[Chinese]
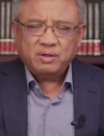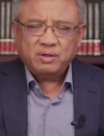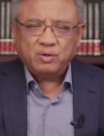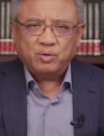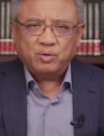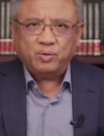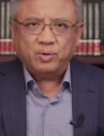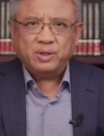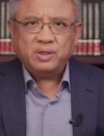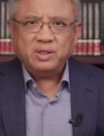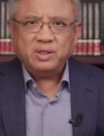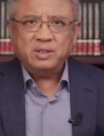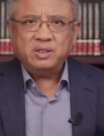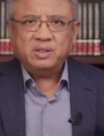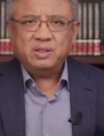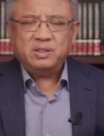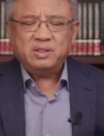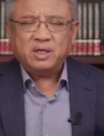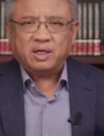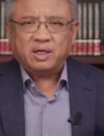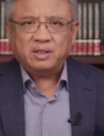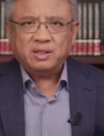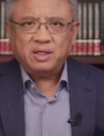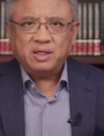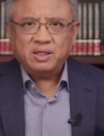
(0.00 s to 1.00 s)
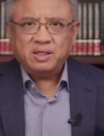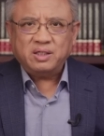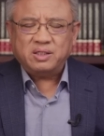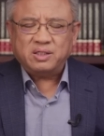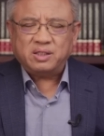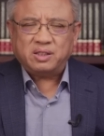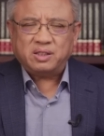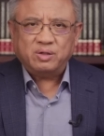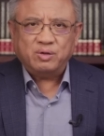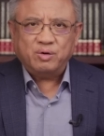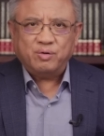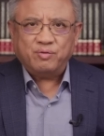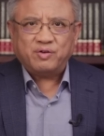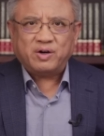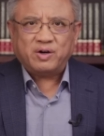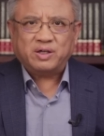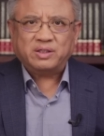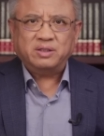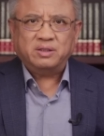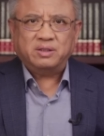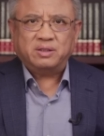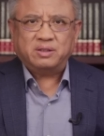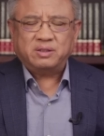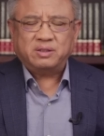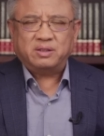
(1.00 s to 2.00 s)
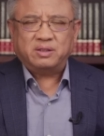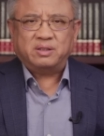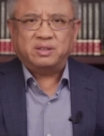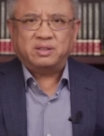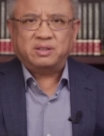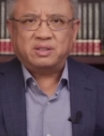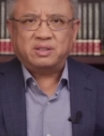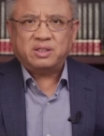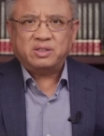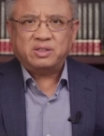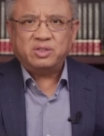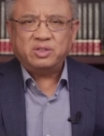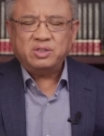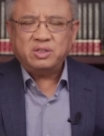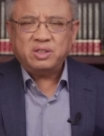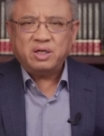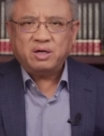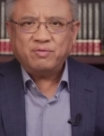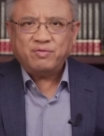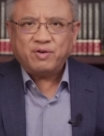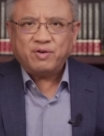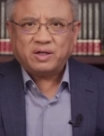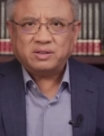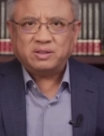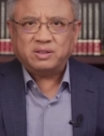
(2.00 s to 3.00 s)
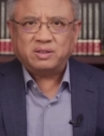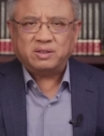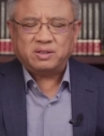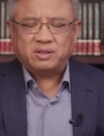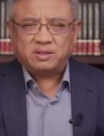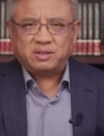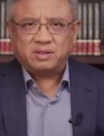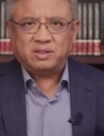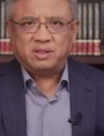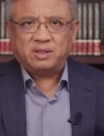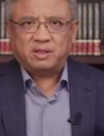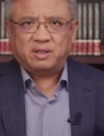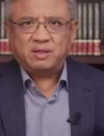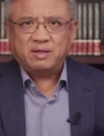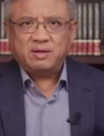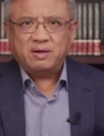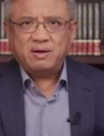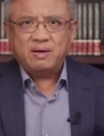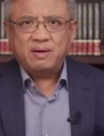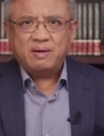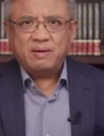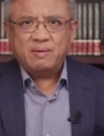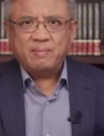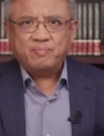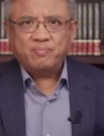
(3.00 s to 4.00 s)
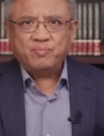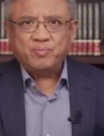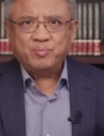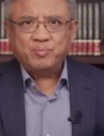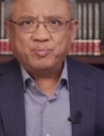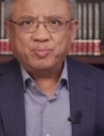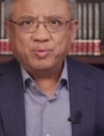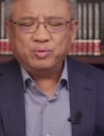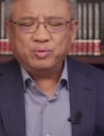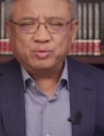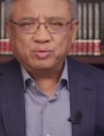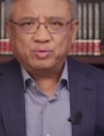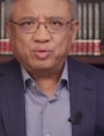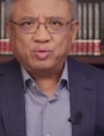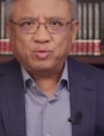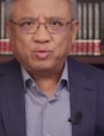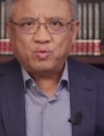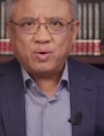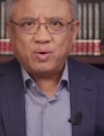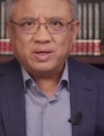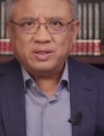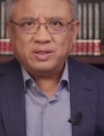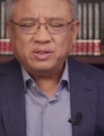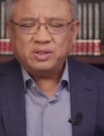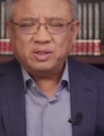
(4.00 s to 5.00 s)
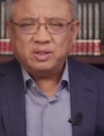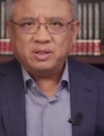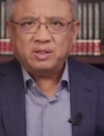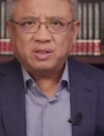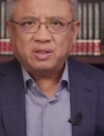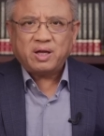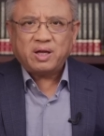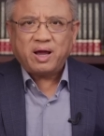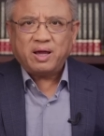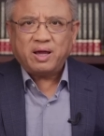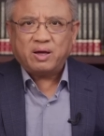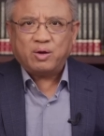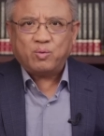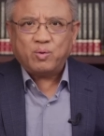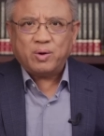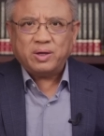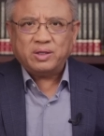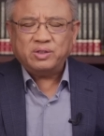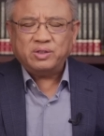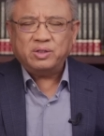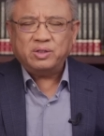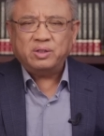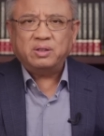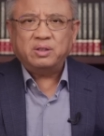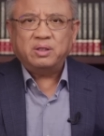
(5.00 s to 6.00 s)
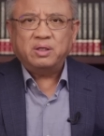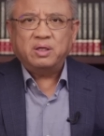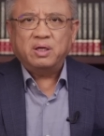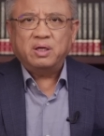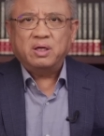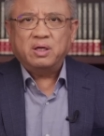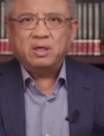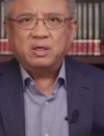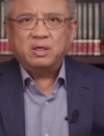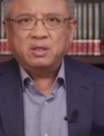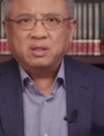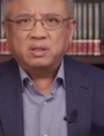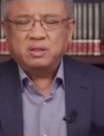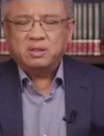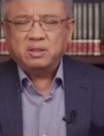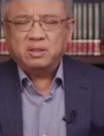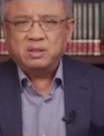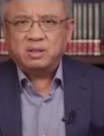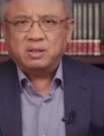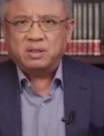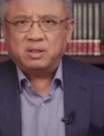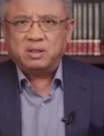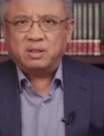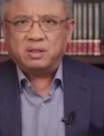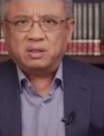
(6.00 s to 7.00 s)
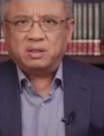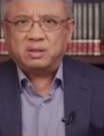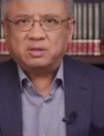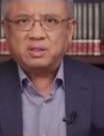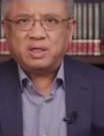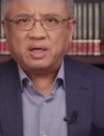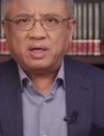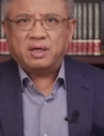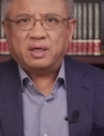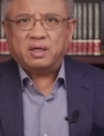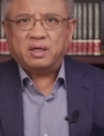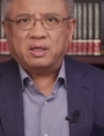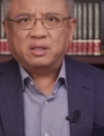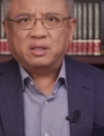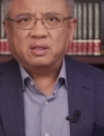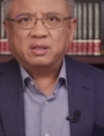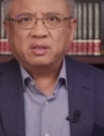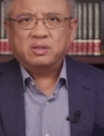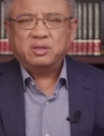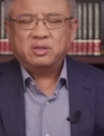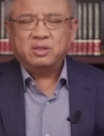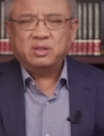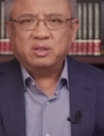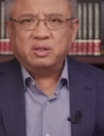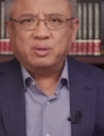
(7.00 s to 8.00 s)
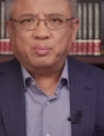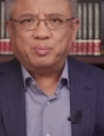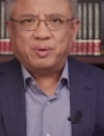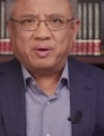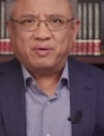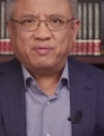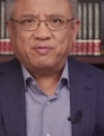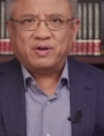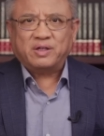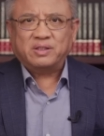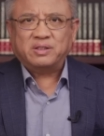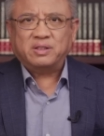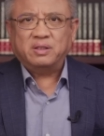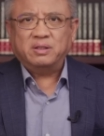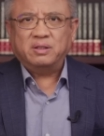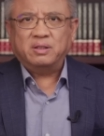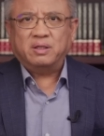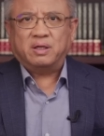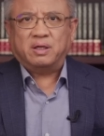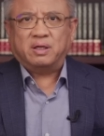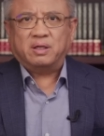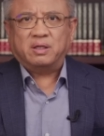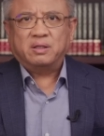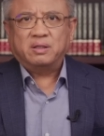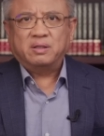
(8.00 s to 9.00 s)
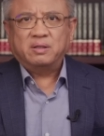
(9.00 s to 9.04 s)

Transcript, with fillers: 回忆一下那时候发生的事情，在新疆发生的事情，不用去关心太关心，呃，在日本发生的，